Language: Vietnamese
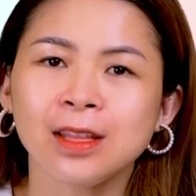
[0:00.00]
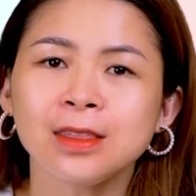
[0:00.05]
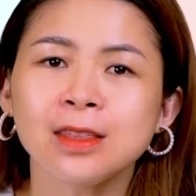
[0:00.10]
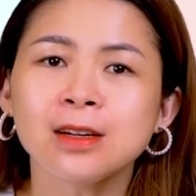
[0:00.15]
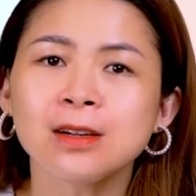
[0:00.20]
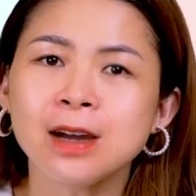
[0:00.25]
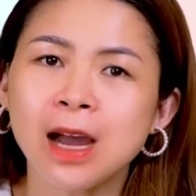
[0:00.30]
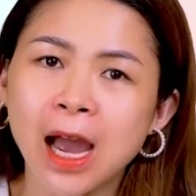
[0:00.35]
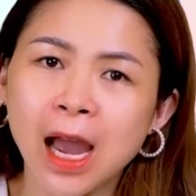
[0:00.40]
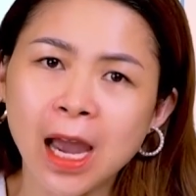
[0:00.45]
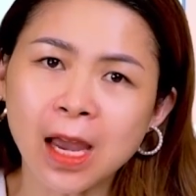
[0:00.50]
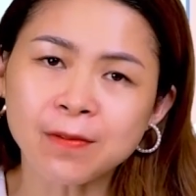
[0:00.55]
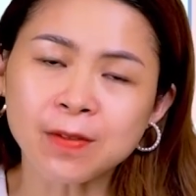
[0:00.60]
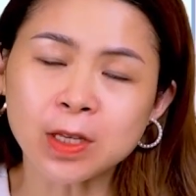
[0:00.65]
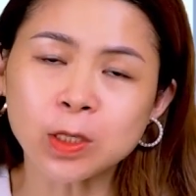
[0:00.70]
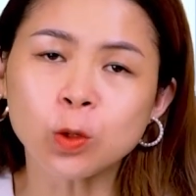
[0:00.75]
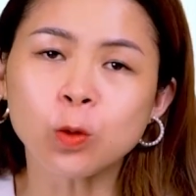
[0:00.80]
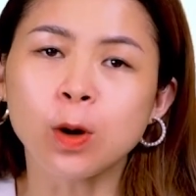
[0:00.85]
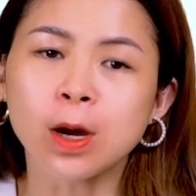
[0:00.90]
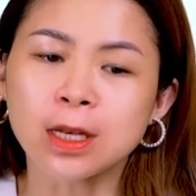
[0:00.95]
Từ hai
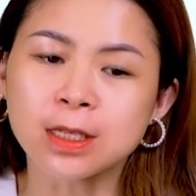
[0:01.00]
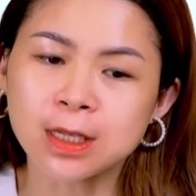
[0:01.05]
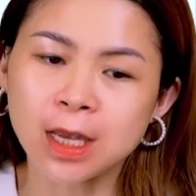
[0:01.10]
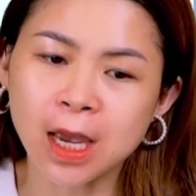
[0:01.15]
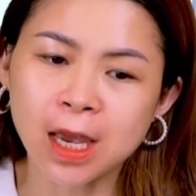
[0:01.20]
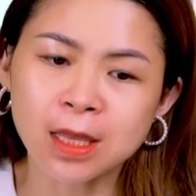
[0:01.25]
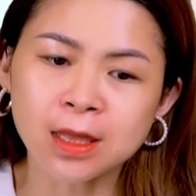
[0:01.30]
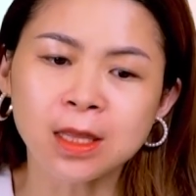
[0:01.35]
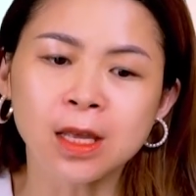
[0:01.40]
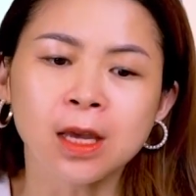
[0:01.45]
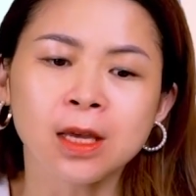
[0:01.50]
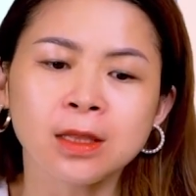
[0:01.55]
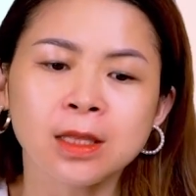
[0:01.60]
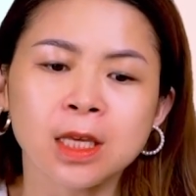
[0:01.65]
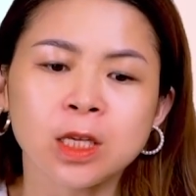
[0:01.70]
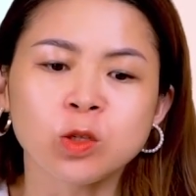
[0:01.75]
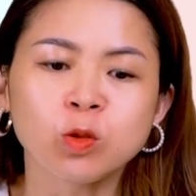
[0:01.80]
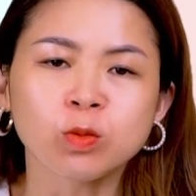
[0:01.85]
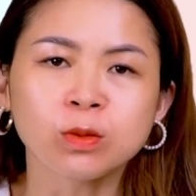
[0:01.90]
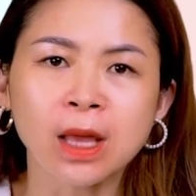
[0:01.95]
ví dụ ở trên
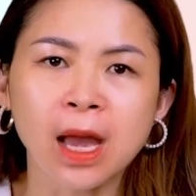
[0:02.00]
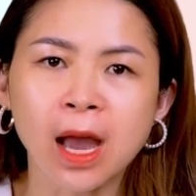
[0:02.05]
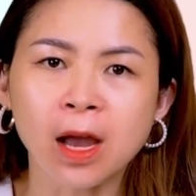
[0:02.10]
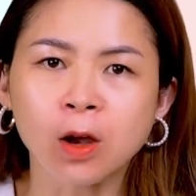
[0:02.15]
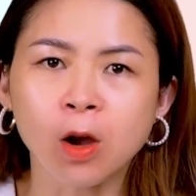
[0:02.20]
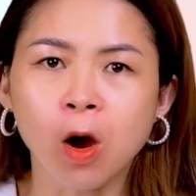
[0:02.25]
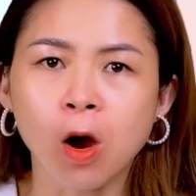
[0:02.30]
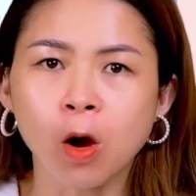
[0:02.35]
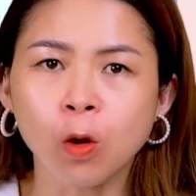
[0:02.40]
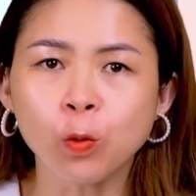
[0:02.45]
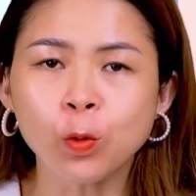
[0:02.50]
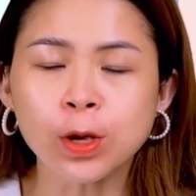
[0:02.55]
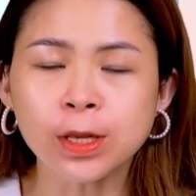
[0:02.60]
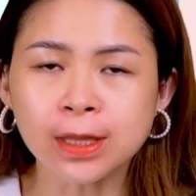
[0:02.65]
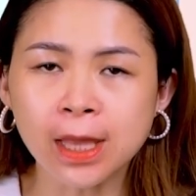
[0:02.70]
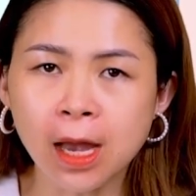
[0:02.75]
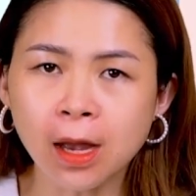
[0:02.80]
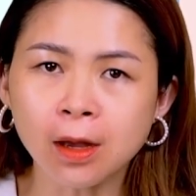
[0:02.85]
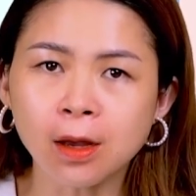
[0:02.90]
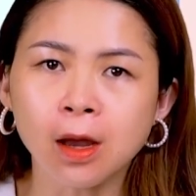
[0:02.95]
thì chúng ta có quy
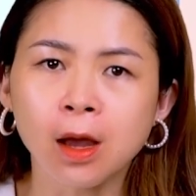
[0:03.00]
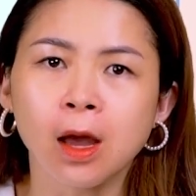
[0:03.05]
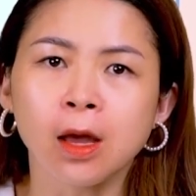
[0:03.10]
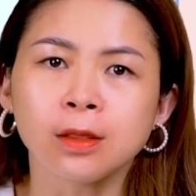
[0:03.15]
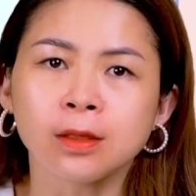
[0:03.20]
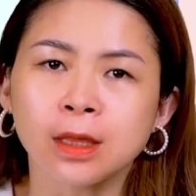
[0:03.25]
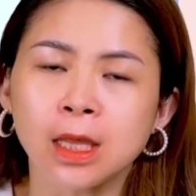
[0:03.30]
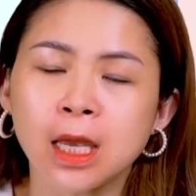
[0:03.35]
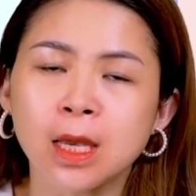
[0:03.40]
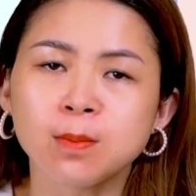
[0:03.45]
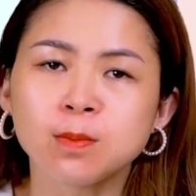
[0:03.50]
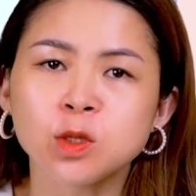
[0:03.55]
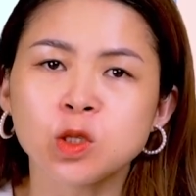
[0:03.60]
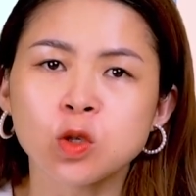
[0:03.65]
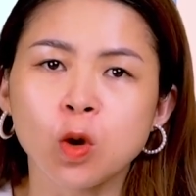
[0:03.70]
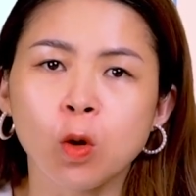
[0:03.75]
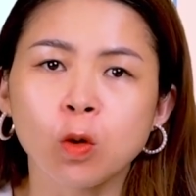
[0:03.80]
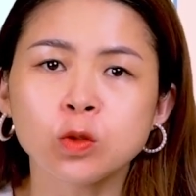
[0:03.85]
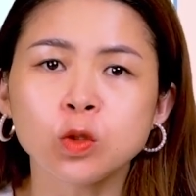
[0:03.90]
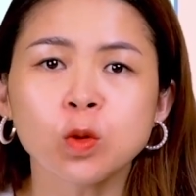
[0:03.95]
tắc tìm
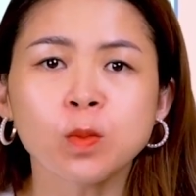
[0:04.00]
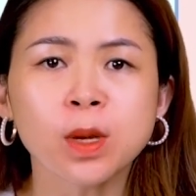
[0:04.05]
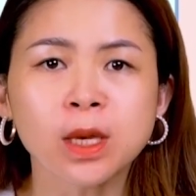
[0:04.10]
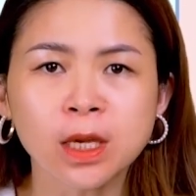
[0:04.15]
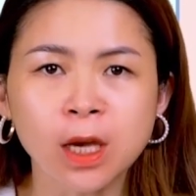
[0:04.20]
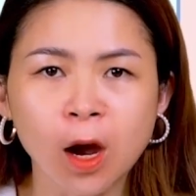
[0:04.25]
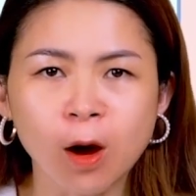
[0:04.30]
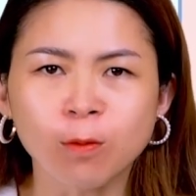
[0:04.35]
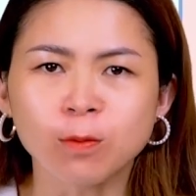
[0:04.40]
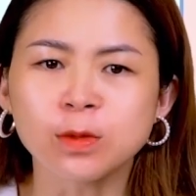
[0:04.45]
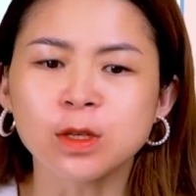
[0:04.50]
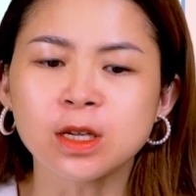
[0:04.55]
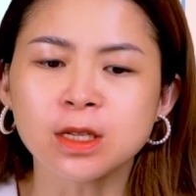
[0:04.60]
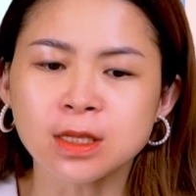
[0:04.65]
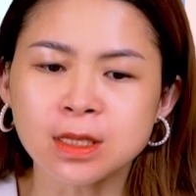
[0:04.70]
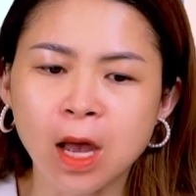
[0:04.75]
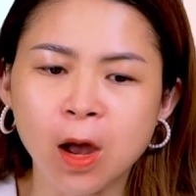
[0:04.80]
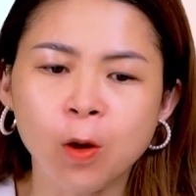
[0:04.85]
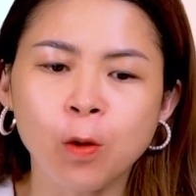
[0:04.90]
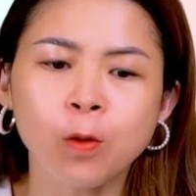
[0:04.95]
số trung bình cộng như
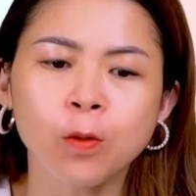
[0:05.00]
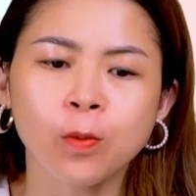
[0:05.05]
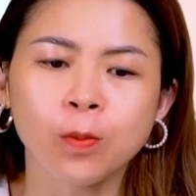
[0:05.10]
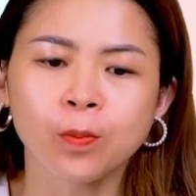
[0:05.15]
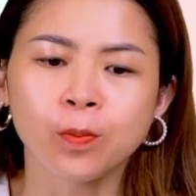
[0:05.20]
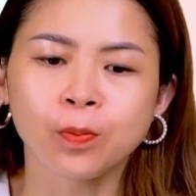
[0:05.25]
sau.